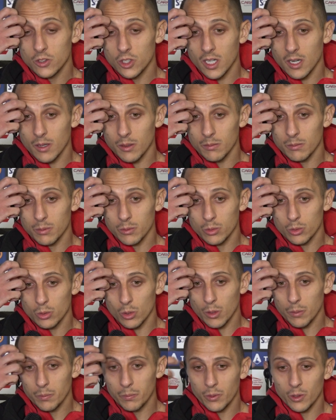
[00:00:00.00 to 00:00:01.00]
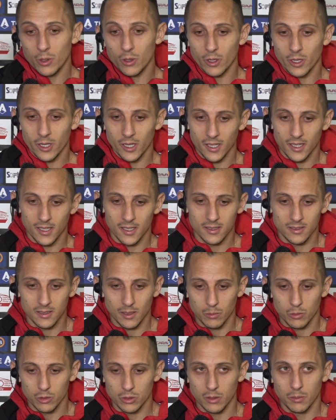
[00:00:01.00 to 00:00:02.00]
Genna, purtroppo eh,
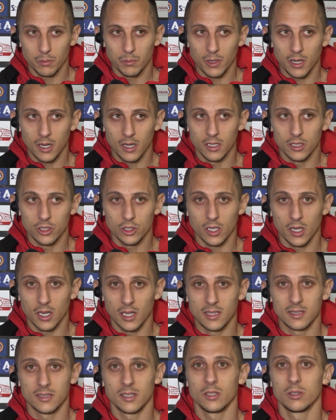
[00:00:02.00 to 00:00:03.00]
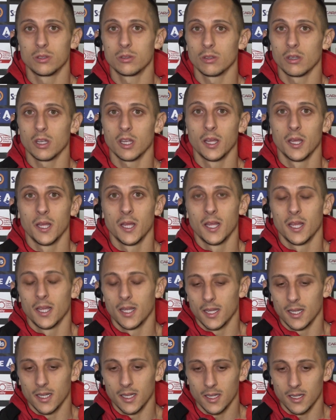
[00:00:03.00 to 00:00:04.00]
siamo sempre lì, cioè nel senso che
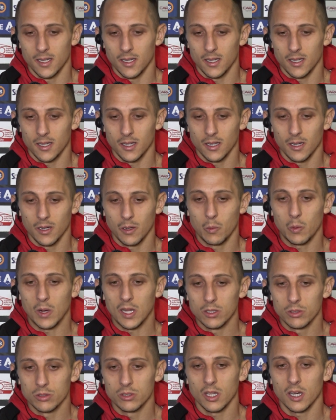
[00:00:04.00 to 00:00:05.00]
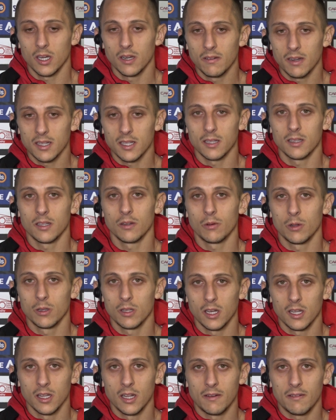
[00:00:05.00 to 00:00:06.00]
eh, quando si arriva tante
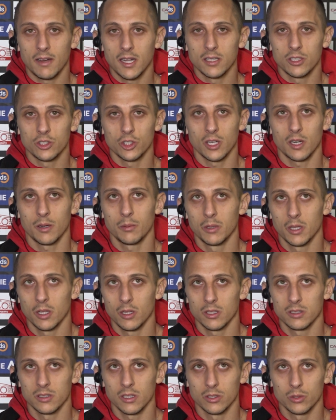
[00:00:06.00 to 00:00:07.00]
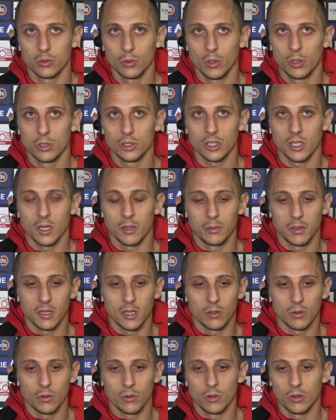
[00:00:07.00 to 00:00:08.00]
volte lì davanti ci è capitato a Sassuolo, ci è
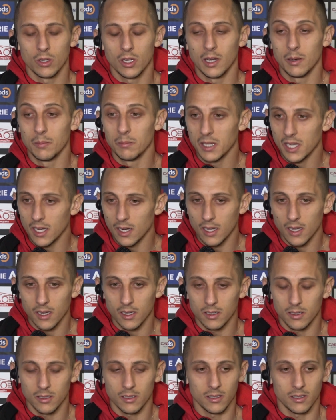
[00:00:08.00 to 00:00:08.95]
capitato con il Milan,